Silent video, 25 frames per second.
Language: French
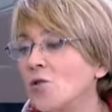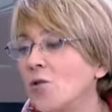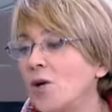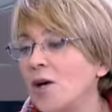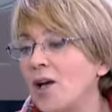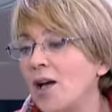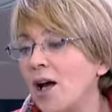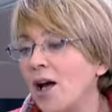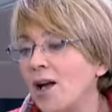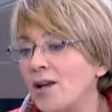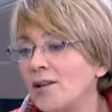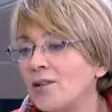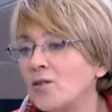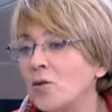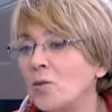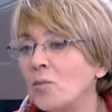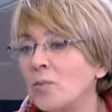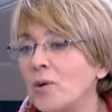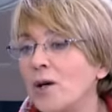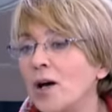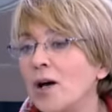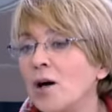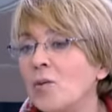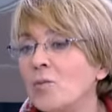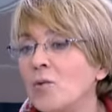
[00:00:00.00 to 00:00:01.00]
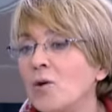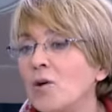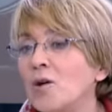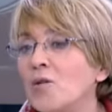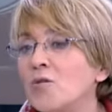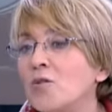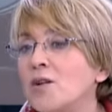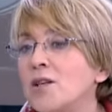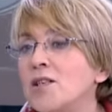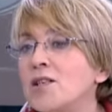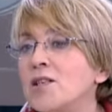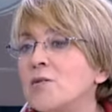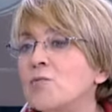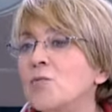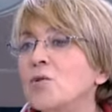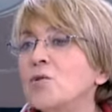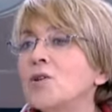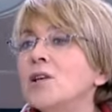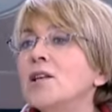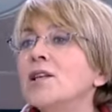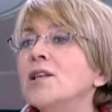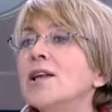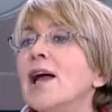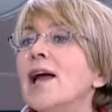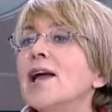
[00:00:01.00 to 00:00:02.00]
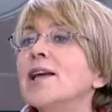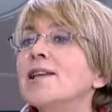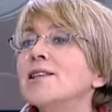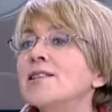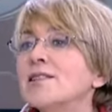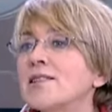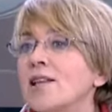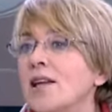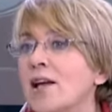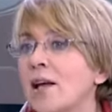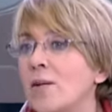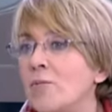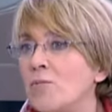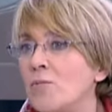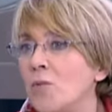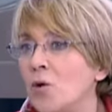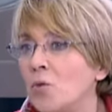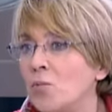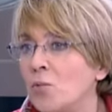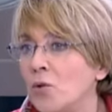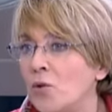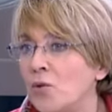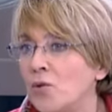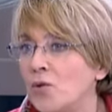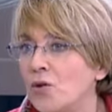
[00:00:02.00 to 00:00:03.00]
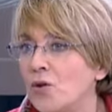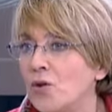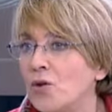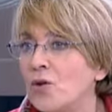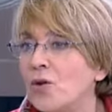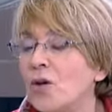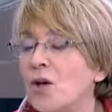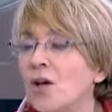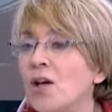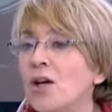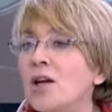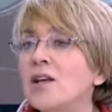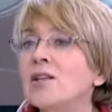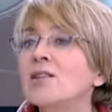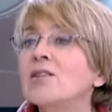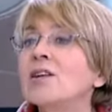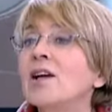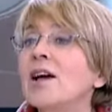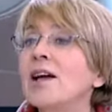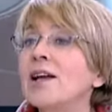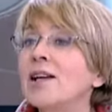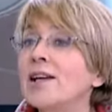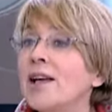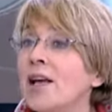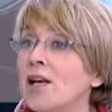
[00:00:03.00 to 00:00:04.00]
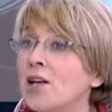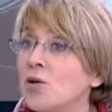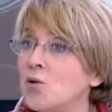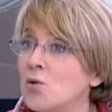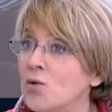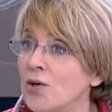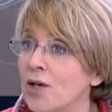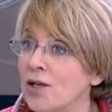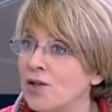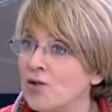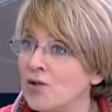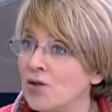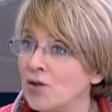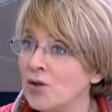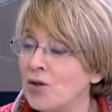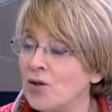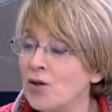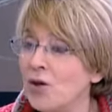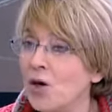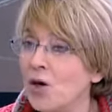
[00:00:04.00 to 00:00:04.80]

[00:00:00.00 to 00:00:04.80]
Elle a un tempérament, effectivement, qui est extrêmement prudent, très calculateur.